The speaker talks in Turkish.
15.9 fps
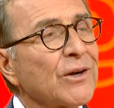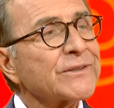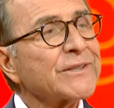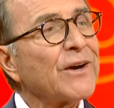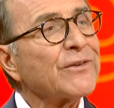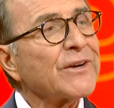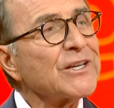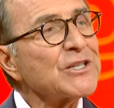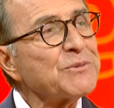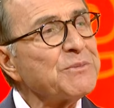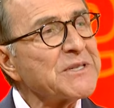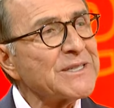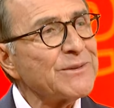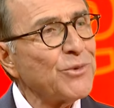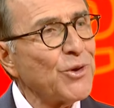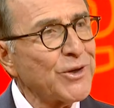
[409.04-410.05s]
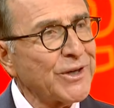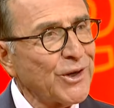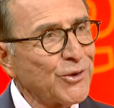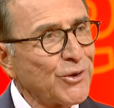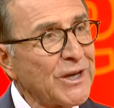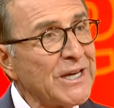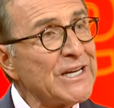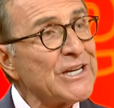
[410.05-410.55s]
davranış biçimi
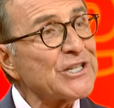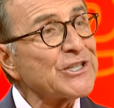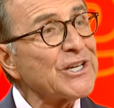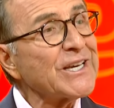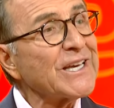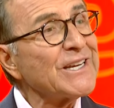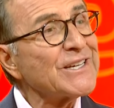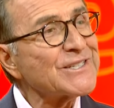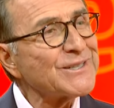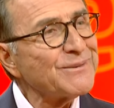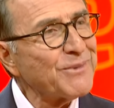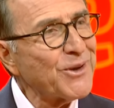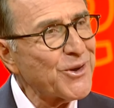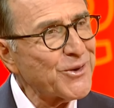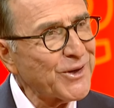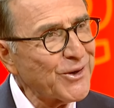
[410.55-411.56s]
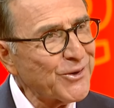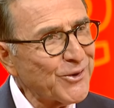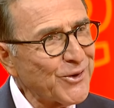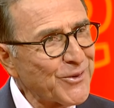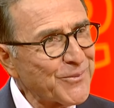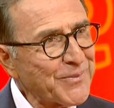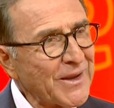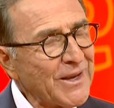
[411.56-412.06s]
öğreniyor, ilişki geliştirmeyi öğreniyor,
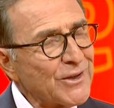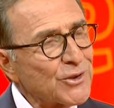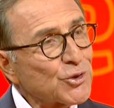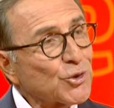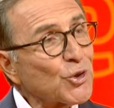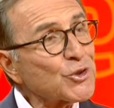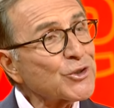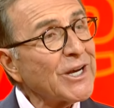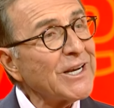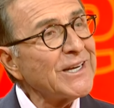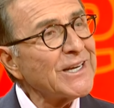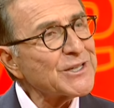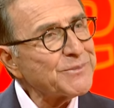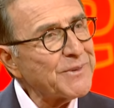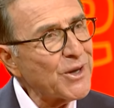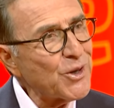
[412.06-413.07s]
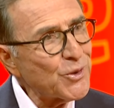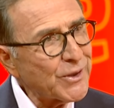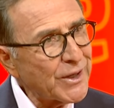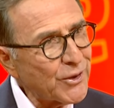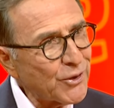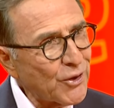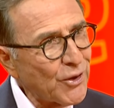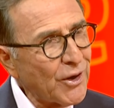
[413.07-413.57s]
sosyalleşmeyi
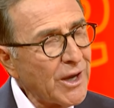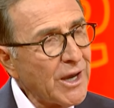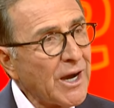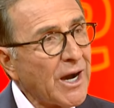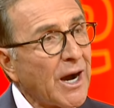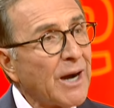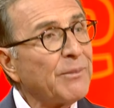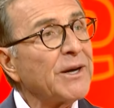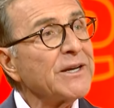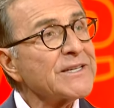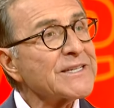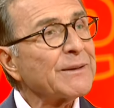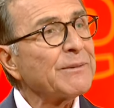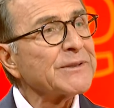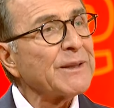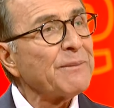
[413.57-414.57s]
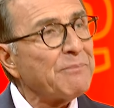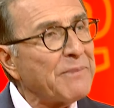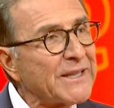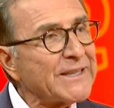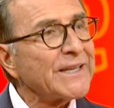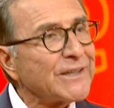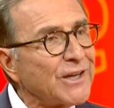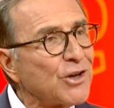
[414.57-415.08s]
öğreniyor ama aynı zamanda
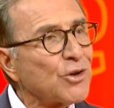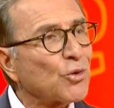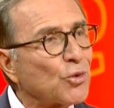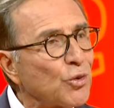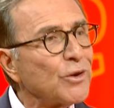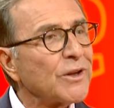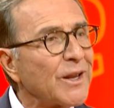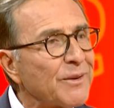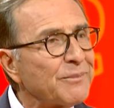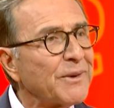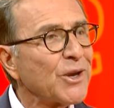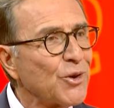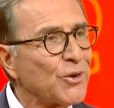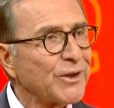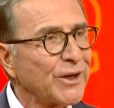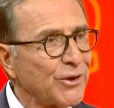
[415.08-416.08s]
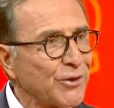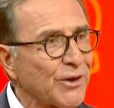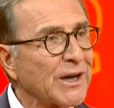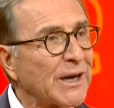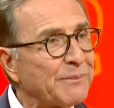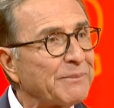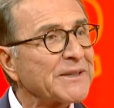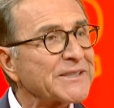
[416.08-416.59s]
bedenini kullanmayı öğreniyor.
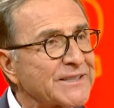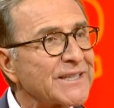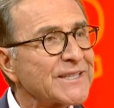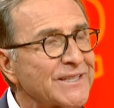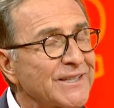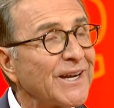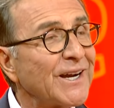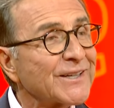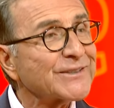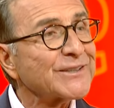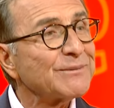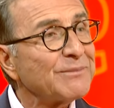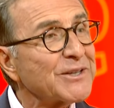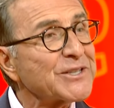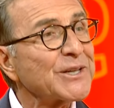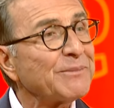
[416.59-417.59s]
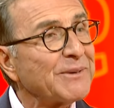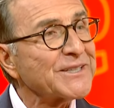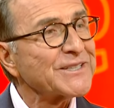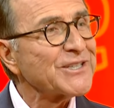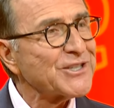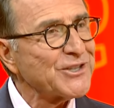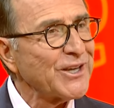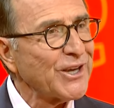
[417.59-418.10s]
Kapasitesini Tabii. arttırma
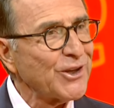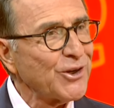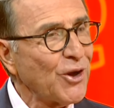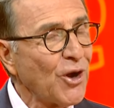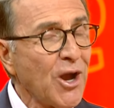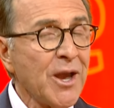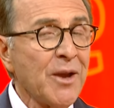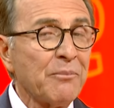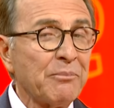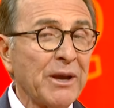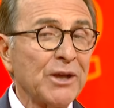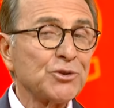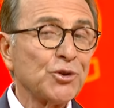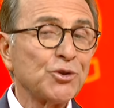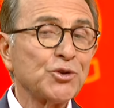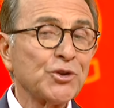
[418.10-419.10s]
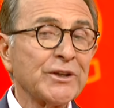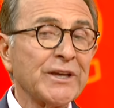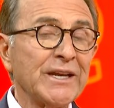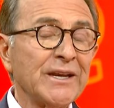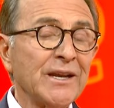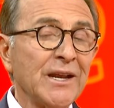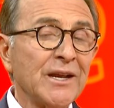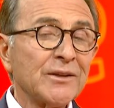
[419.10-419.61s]
çabası içine giriyor. Ben
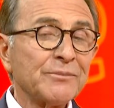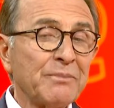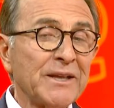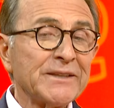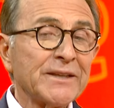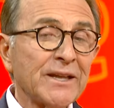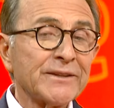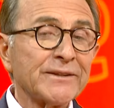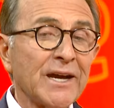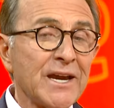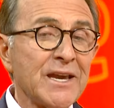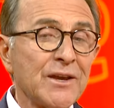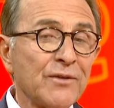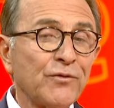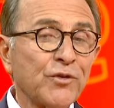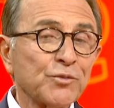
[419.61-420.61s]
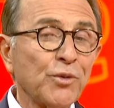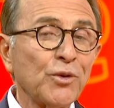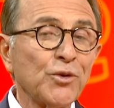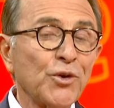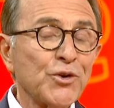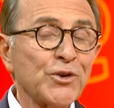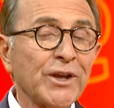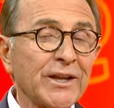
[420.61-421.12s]
çocukken benden daha iyi futbol
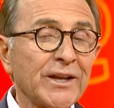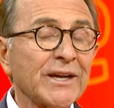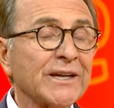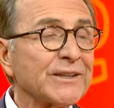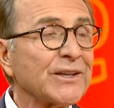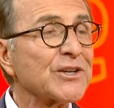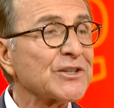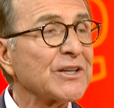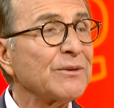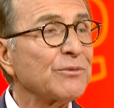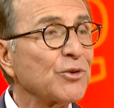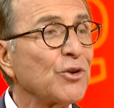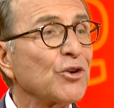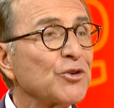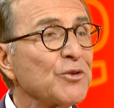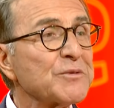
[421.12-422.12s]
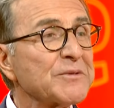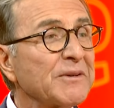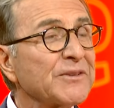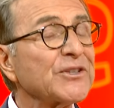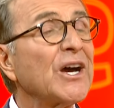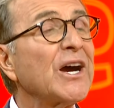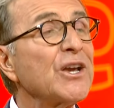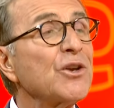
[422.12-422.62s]
oynayan arkadaşlarımı gördüğüm
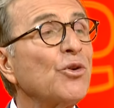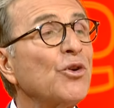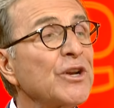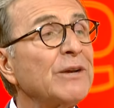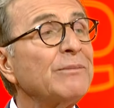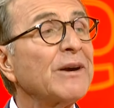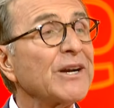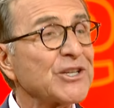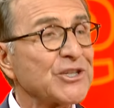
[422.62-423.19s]
zaman daha iyi oynamak